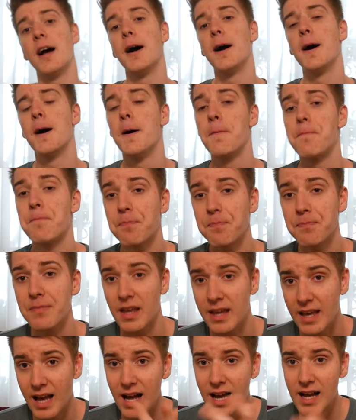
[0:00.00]
Ähm,
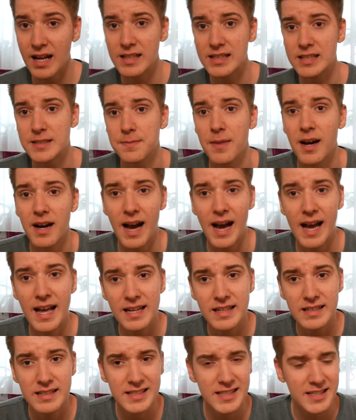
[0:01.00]
ja, ich mache
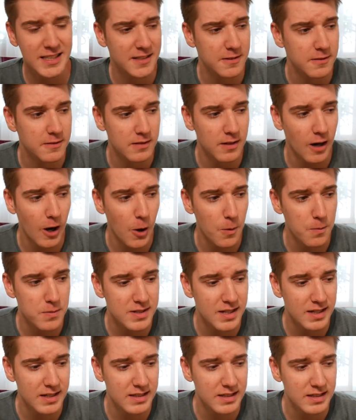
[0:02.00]
eigentlich
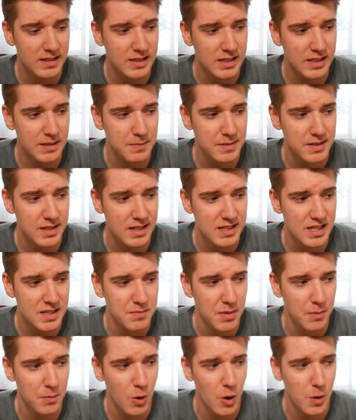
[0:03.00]
hauptsächlich bis jetzt in
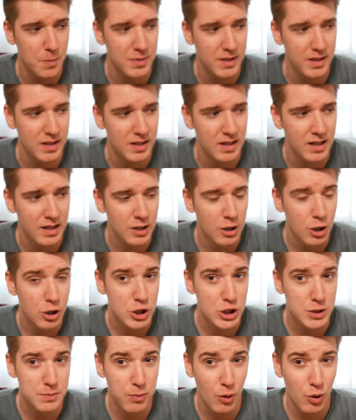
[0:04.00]
meinem Hobby
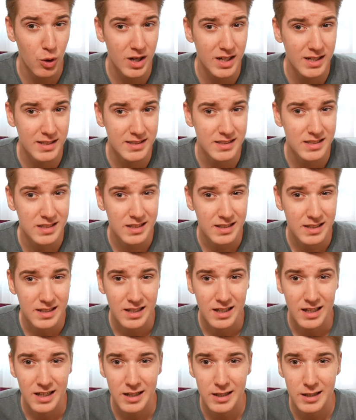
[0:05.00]
Sport,
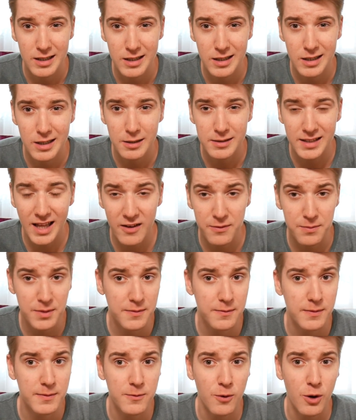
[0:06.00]
äh, treffe
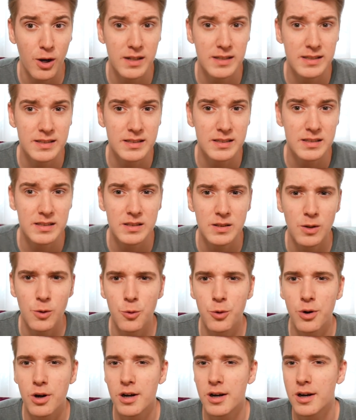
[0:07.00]
mich mit Freunden
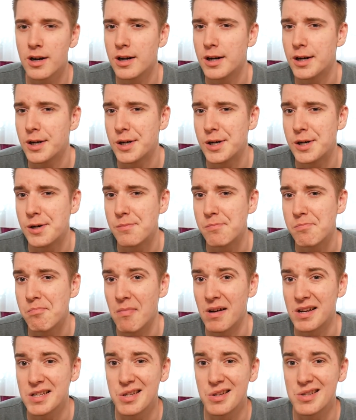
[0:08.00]
oder
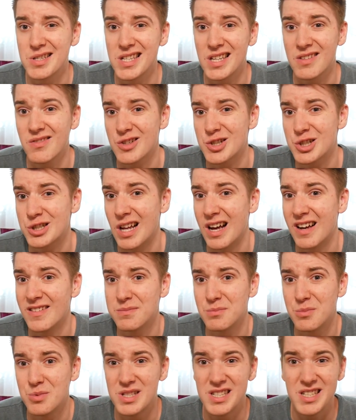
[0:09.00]
mache sonst irgendwas,
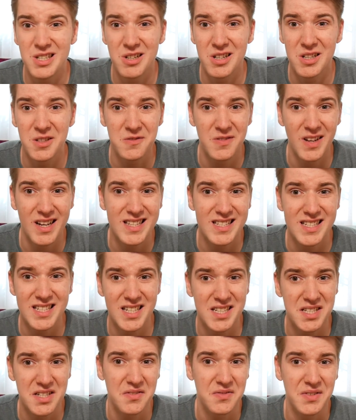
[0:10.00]
schlafen, Musik hören, Fernsehen,
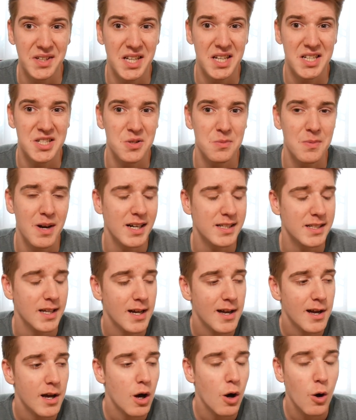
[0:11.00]
das er wieder so macht.
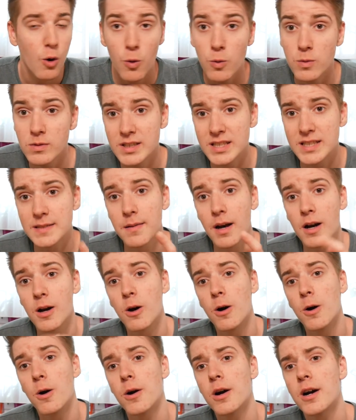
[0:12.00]
Und ich mache
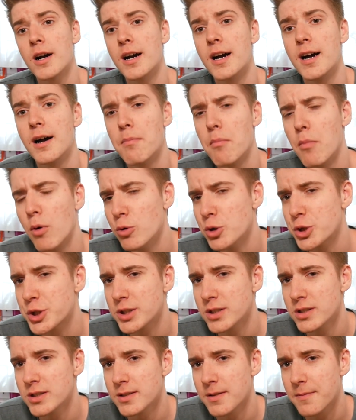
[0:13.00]
auch äh,
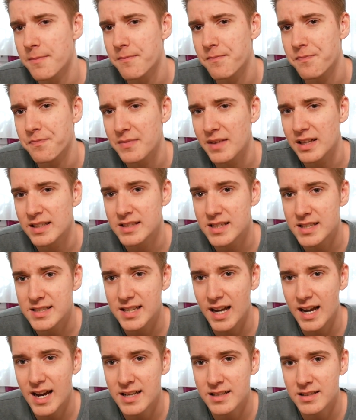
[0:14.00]
Motion
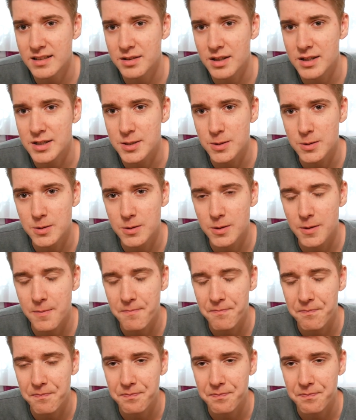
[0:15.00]
Design, also